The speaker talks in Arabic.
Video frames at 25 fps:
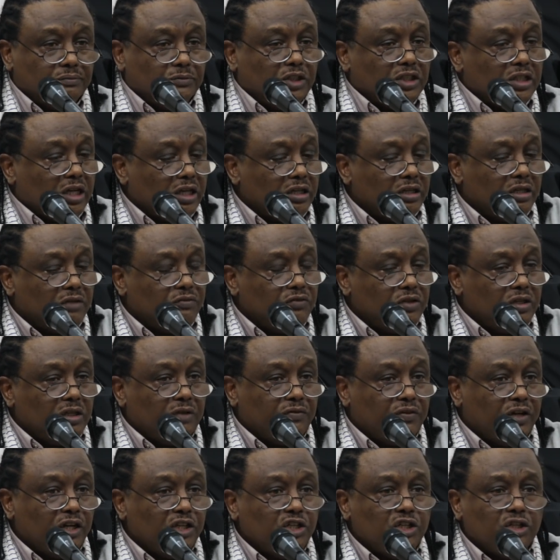تتخطى في
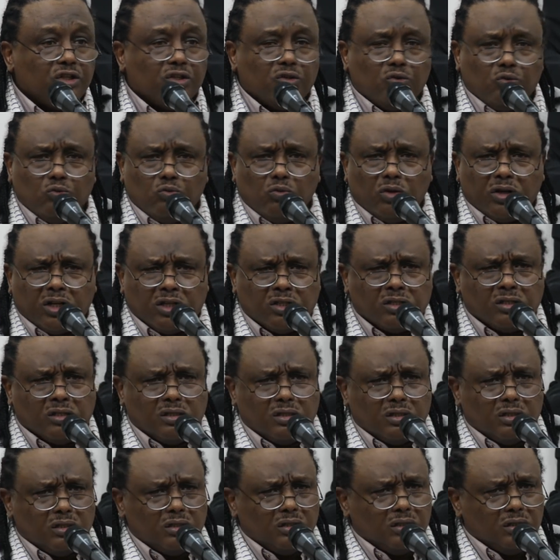الدفاتر
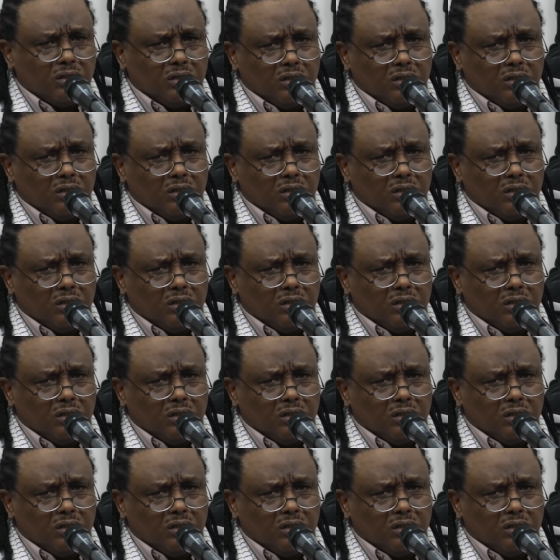ورصد